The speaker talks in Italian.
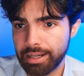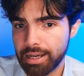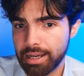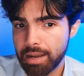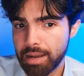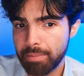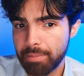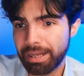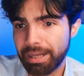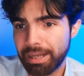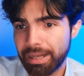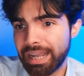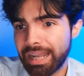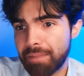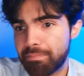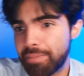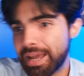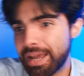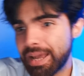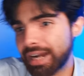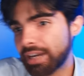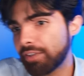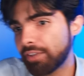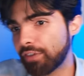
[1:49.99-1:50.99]
perché per
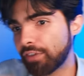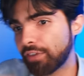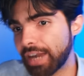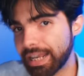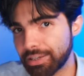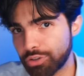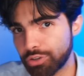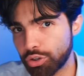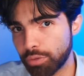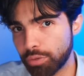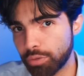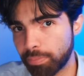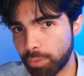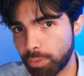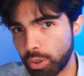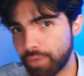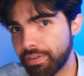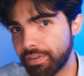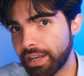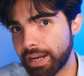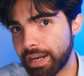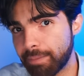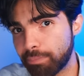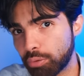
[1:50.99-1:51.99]
riflesso poi
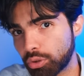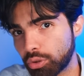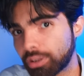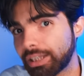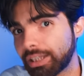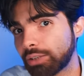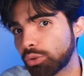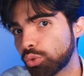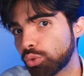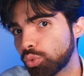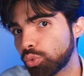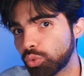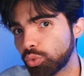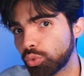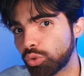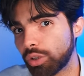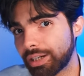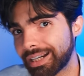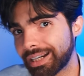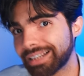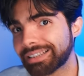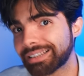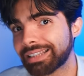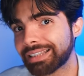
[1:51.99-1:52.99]
viene portato tutto in
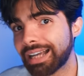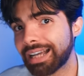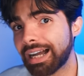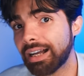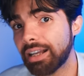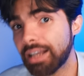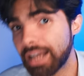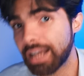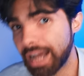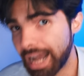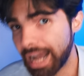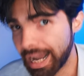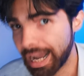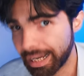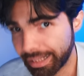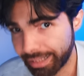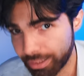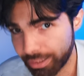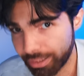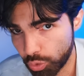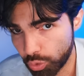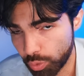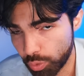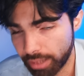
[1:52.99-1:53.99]
realtà anche
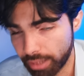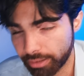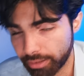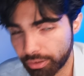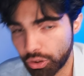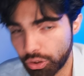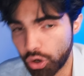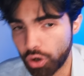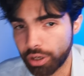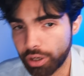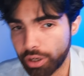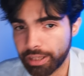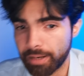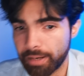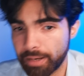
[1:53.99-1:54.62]
sulle altcoin.